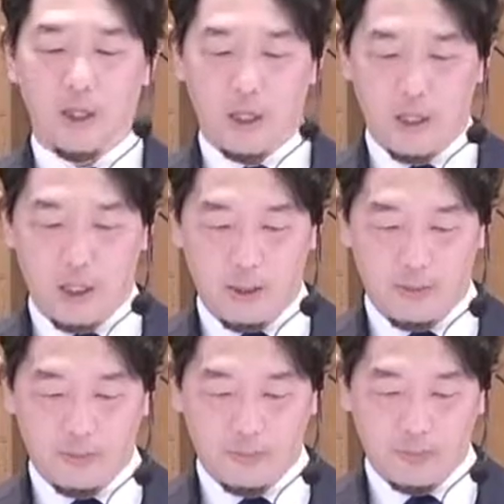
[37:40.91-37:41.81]

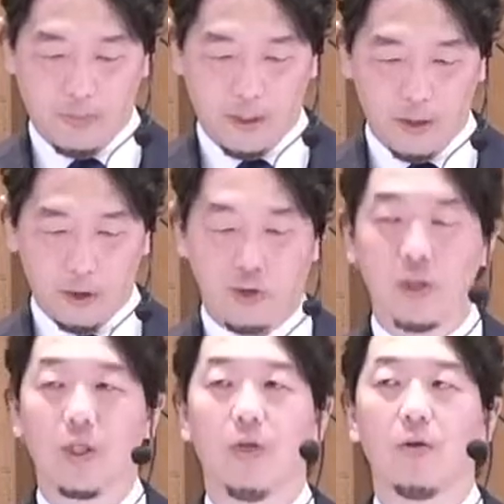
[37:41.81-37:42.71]
えー、十
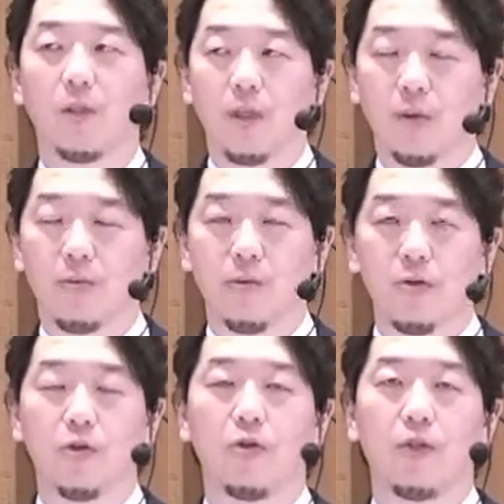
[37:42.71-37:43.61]
字架を自分
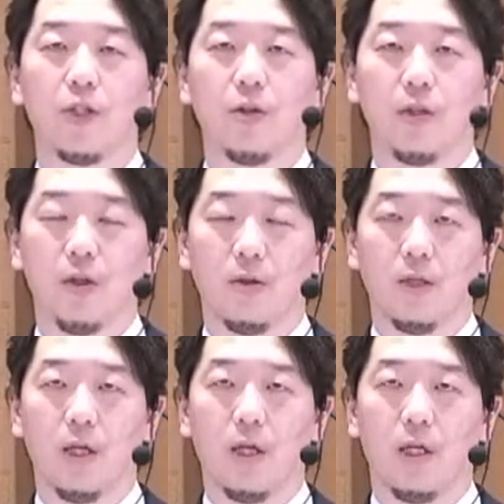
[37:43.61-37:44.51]
の十字架を背負って